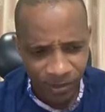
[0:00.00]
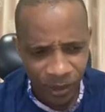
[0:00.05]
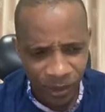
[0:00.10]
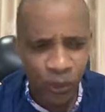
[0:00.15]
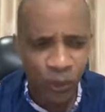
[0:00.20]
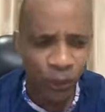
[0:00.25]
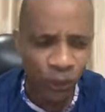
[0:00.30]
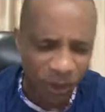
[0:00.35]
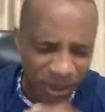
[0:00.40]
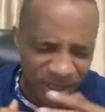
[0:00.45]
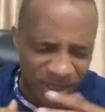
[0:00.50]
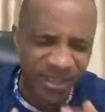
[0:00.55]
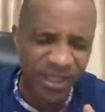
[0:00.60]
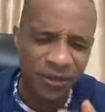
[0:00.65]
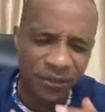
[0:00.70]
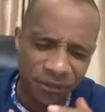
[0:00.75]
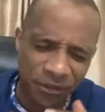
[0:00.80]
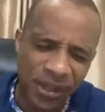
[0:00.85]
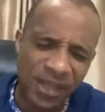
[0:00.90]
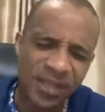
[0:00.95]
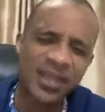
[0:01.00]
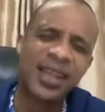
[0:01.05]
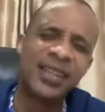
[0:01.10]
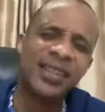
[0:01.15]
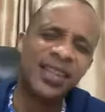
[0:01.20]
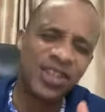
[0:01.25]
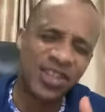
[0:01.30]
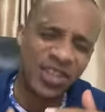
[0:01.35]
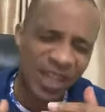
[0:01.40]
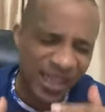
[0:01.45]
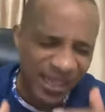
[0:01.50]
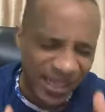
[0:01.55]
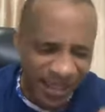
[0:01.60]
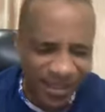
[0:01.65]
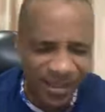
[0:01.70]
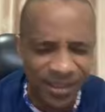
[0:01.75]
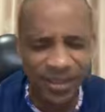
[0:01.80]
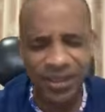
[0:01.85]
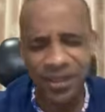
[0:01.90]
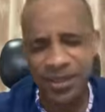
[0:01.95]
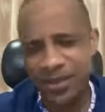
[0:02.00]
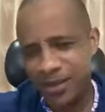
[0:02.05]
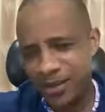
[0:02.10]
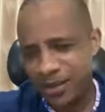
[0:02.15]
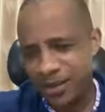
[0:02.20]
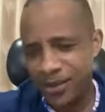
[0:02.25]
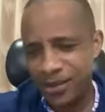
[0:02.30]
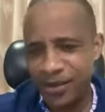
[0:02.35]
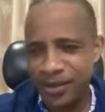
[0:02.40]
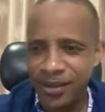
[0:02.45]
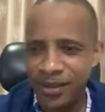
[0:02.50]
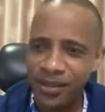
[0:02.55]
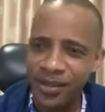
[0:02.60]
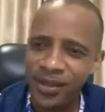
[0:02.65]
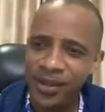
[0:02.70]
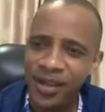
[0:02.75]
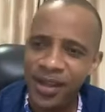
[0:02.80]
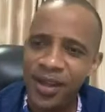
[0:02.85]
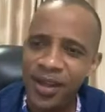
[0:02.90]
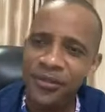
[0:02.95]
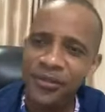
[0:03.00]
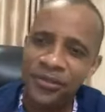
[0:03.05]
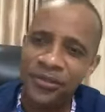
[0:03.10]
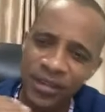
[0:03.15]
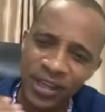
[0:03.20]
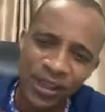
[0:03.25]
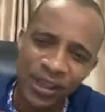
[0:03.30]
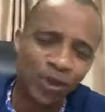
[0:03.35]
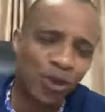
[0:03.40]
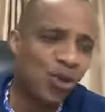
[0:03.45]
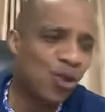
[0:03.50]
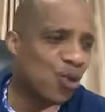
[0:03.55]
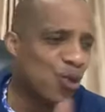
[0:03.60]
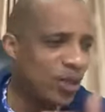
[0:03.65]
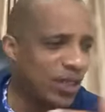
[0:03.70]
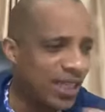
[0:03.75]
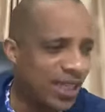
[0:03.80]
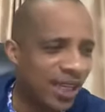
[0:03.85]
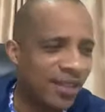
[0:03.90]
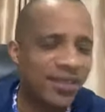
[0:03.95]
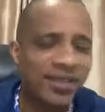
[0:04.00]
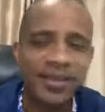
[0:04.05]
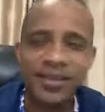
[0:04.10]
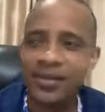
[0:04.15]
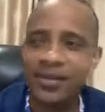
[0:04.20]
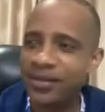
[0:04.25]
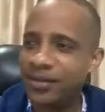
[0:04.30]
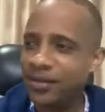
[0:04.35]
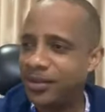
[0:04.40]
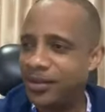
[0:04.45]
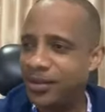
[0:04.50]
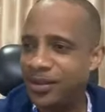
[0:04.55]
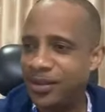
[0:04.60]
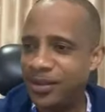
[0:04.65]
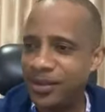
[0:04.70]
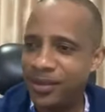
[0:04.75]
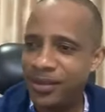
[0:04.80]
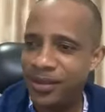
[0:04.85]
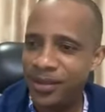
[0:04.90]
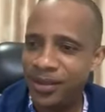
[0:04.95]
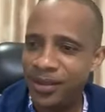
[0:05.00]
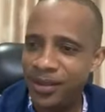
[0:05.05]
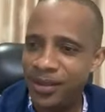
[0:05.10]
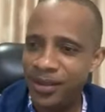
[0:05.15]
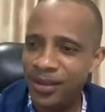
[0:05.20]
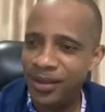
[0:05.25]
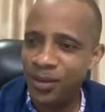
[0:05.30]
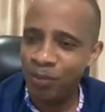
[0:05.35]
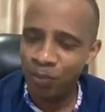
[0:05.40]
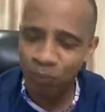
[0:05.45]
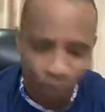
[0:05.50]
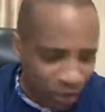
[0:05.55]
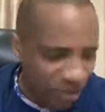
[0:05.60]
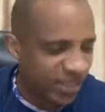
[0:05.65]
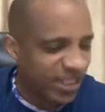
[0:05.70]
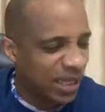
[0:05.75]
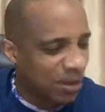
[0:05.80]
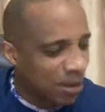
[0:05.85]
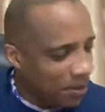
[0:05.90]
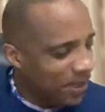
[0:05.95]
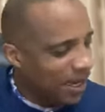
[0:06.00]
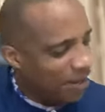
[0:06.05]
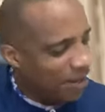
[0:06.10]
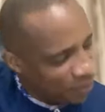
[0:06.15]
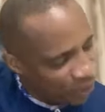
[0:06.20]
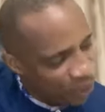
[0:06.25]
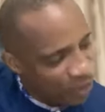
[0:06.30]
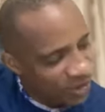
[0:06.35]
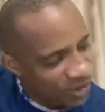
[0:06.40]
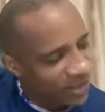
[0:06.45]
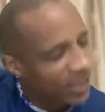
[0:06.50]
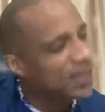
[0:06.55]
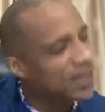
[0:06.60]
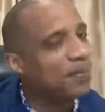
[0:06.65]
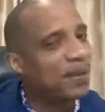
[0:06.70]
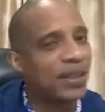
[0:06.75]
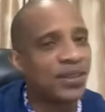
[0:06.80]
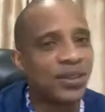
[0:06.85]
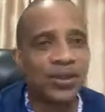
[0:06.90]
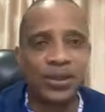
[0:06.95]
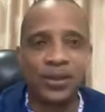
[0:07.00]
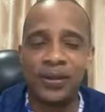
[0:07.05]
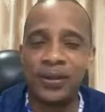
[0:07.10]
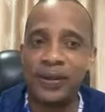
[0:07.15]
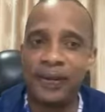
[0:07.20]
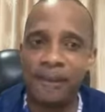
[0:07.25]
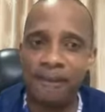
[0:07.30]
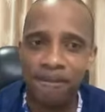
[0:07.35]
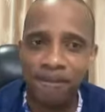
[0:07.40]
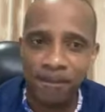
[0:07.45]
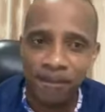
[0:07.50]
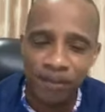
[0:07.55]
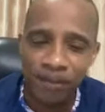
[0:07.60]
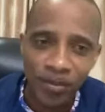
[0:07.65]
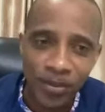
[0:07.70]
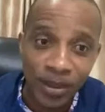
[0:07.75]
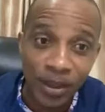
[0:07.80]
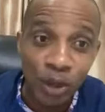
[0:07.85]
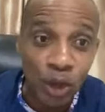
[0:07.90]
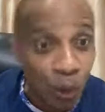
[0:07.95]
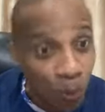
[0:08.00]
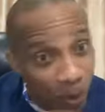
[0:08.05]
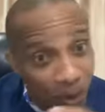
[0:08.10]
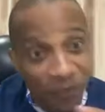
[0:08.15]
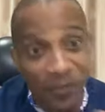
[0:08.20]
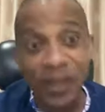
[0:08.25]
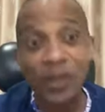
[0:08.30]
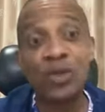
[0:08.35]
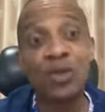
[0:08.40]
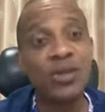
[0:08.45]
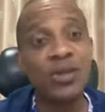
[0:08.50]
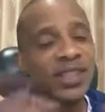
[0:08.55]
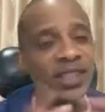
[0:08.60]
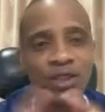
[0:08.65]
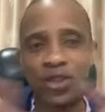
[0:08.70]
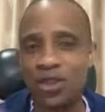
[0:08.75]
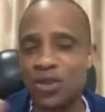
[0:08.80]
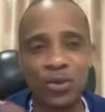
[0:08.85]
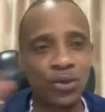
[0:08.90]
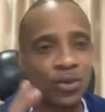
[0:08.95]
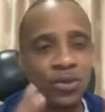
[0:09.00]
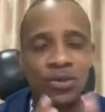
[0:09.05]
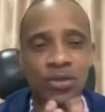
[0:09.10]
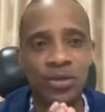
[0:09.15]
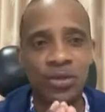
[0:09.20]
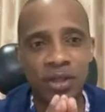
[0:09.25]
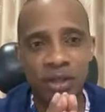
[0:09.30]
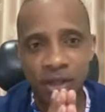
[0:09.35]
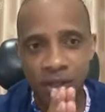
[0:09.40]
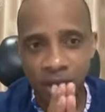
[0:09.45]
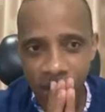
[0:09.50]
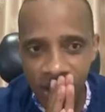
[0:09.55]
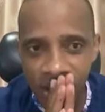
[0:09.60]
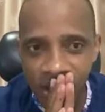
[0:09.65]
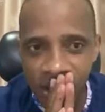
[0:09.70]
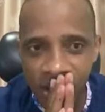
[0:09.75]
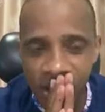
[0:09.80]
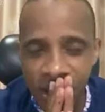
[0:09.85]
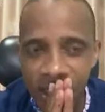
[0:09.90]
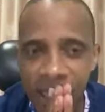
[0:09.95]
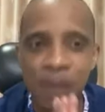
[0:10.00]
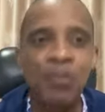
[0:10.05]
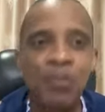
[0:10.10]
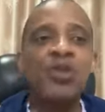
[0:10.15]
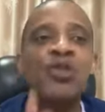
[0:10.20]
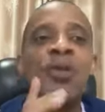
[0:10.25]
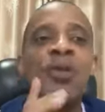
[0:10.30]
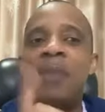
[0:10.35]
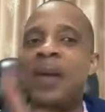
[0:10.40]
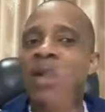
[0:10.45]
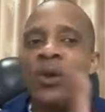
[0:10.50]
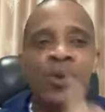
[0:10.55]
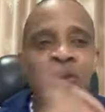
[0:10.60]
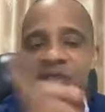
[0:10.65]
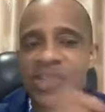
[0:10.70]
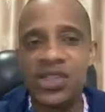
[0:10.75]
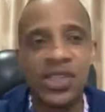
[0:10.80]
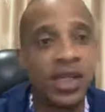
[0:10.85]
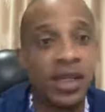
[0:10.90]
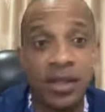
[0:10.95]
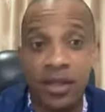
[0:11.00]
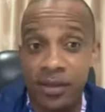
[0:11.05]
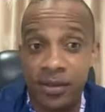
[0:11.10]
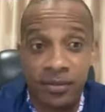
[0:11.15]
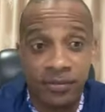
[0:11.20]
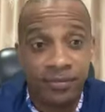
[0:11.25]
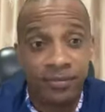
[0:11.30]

Réussis face à des challenges. Vaincre ton Goliath. Booster même la vie de certaines personnes. Tu peux faire toutes ces choses. Et puis ne pas aller au ciel.